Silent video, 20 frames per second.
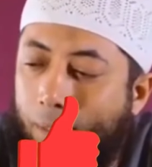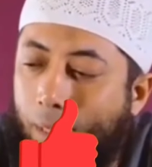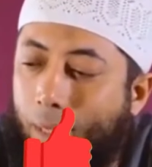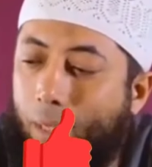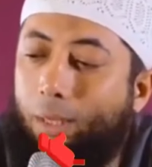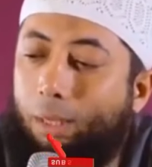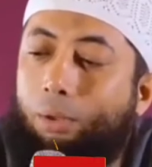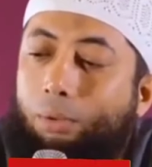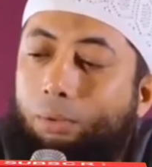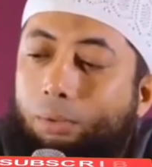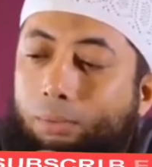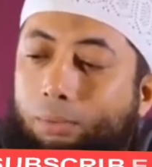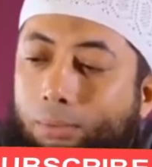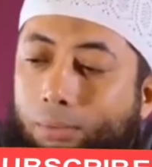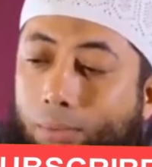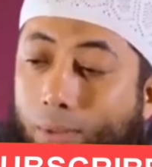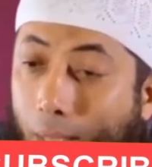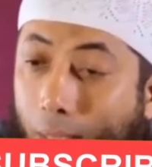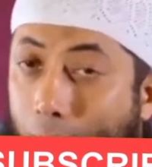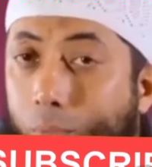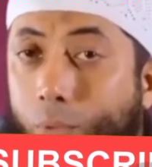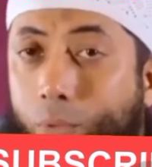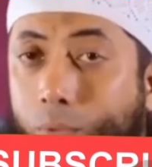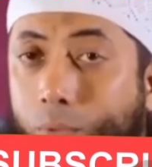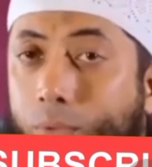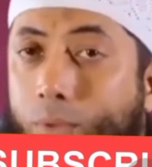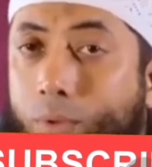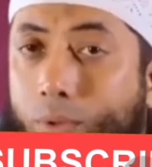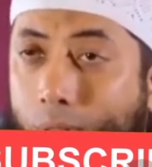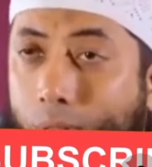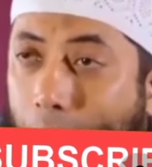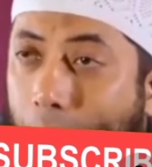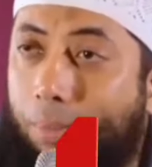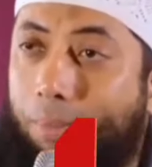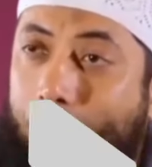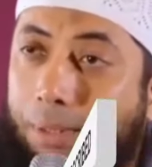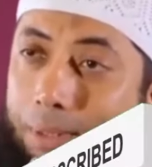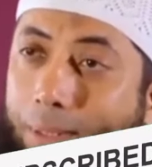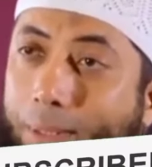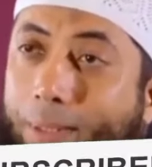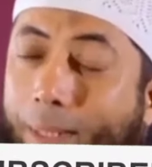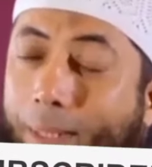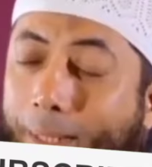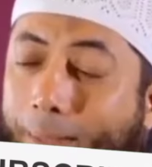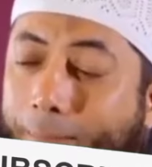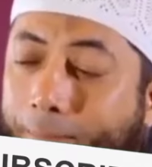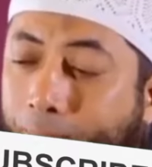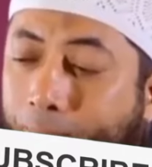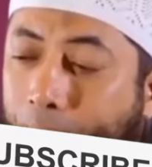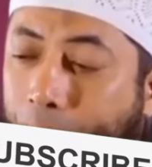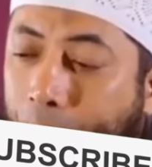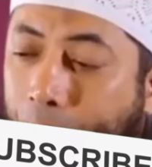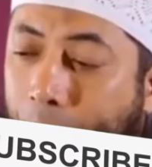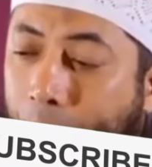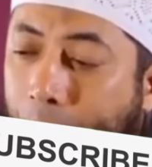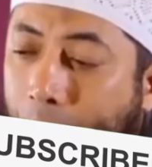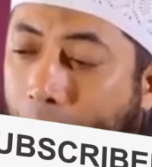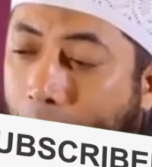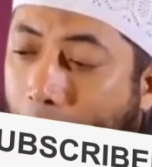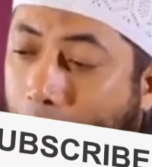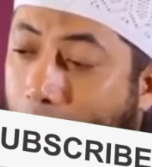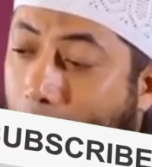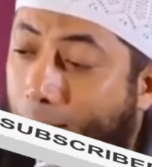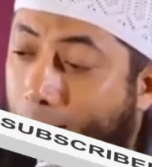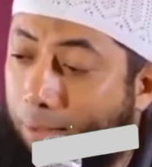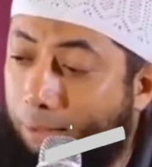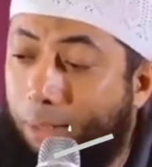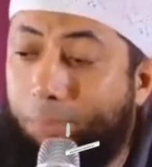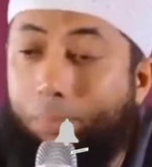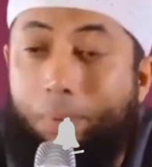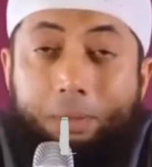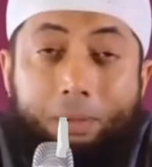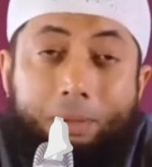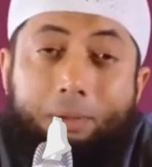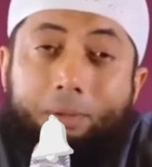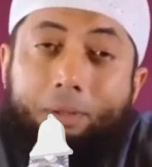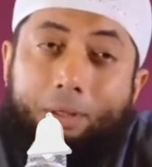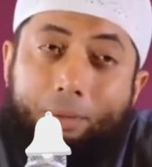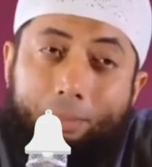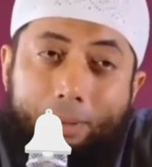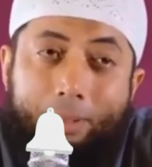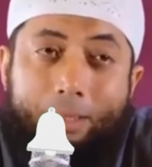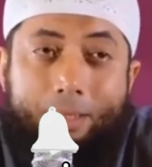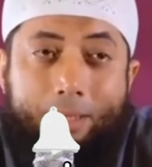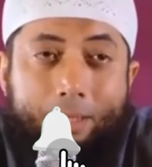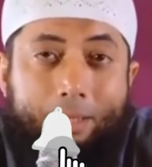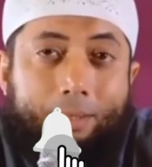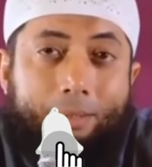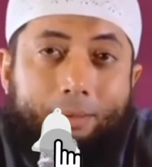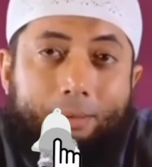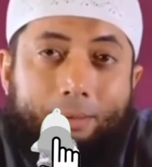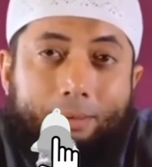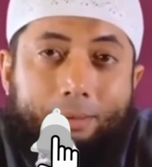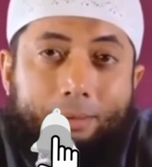Kalau kamu, saya bilang sama istri saya, adalah titipan Allah kepada saya.